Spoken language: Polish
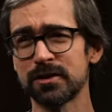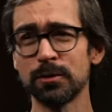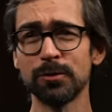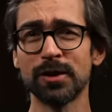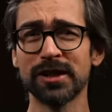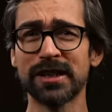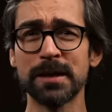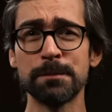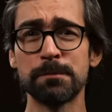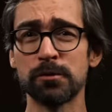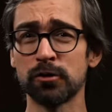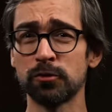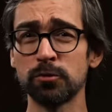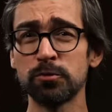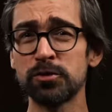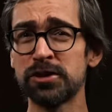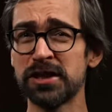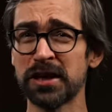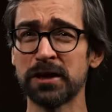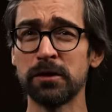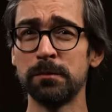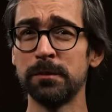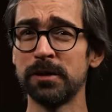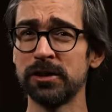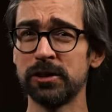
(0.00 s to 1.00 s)
są takie
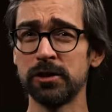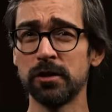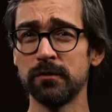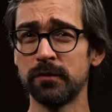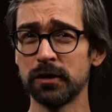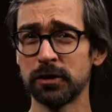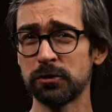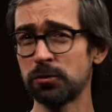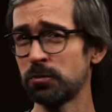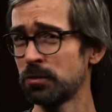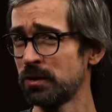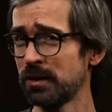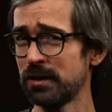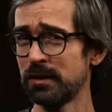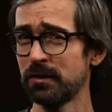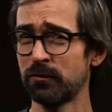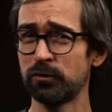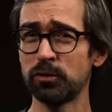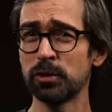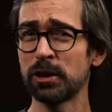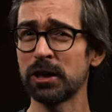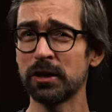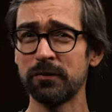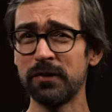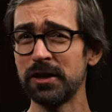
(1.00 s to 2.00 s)
produkcje komediowe, w
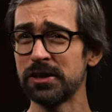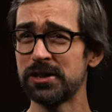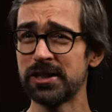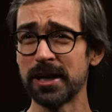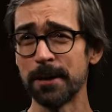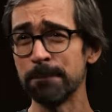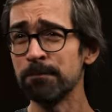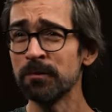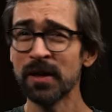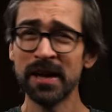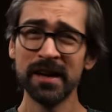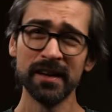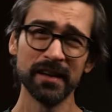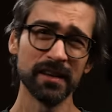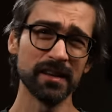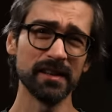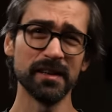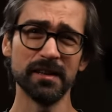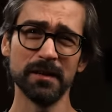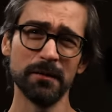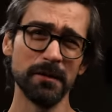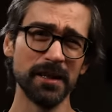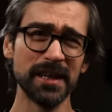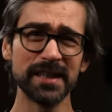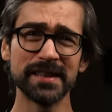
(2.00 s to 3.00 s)
których wiecie,
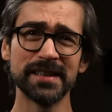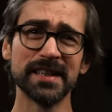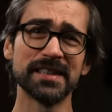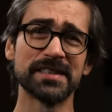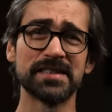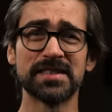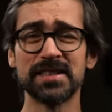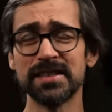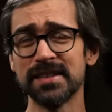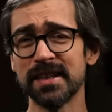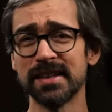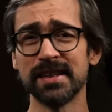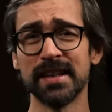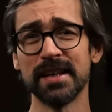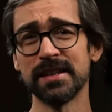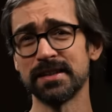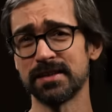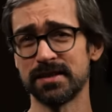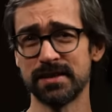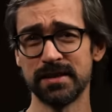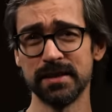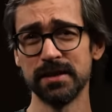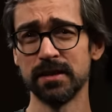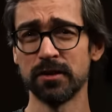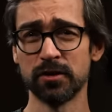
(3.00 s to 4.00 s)
e, jedna scena
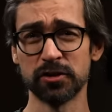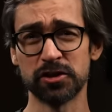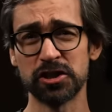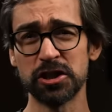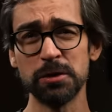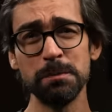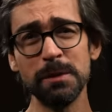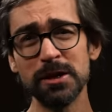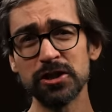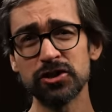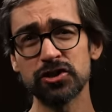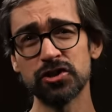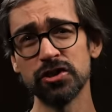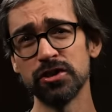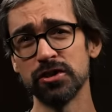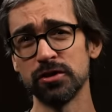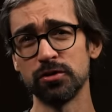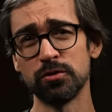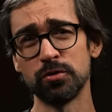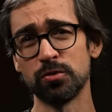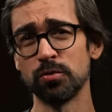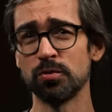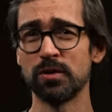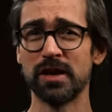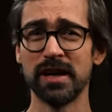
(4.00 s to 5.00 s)
nas
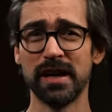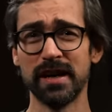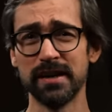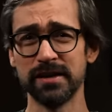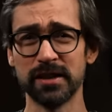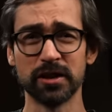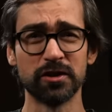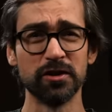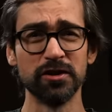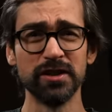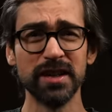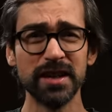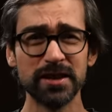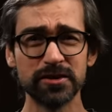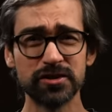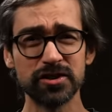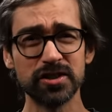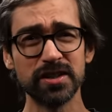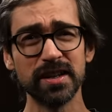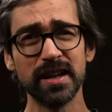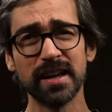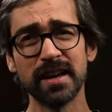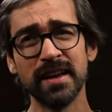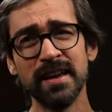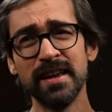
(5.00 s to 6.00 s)
rozśmieszy, druga
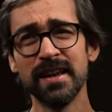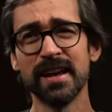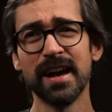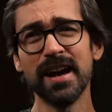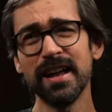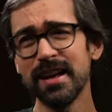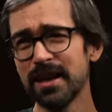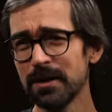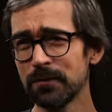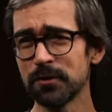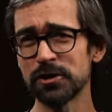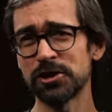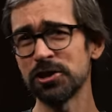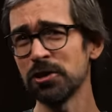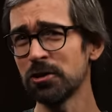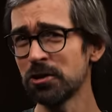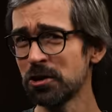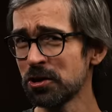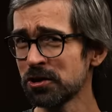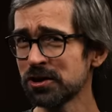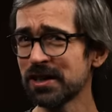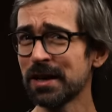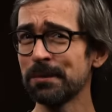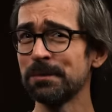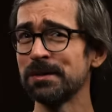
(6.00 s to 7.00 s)
niekoniecznie, ale wiecie,
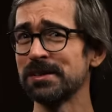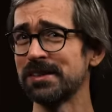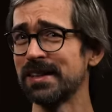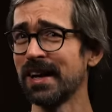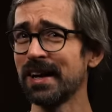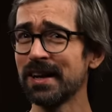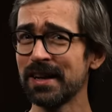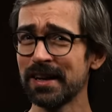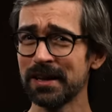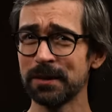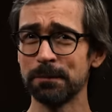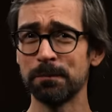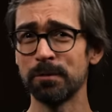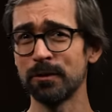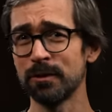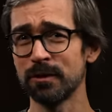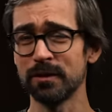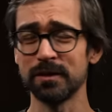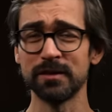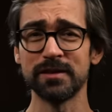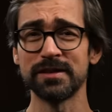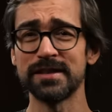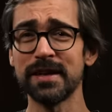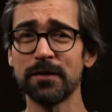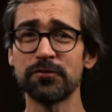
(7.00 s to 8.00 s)
oglądamy dalej,
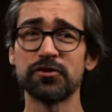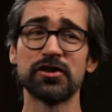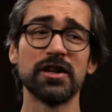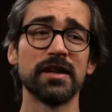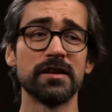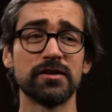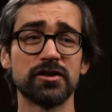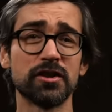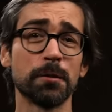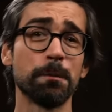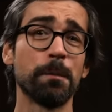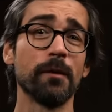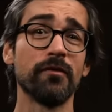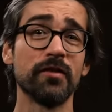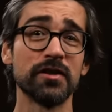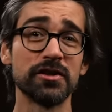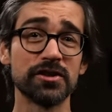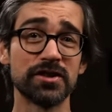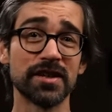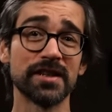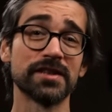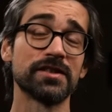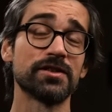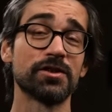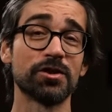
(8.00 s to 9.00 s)
bo zawsze co
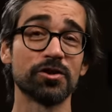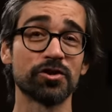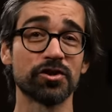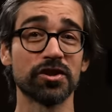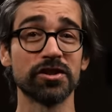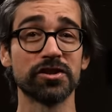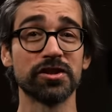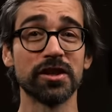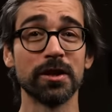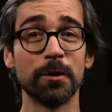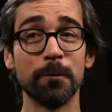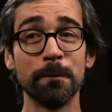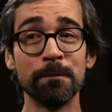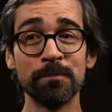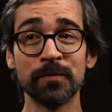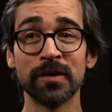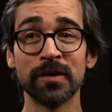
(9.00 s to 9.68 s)
pewien czas troszkę się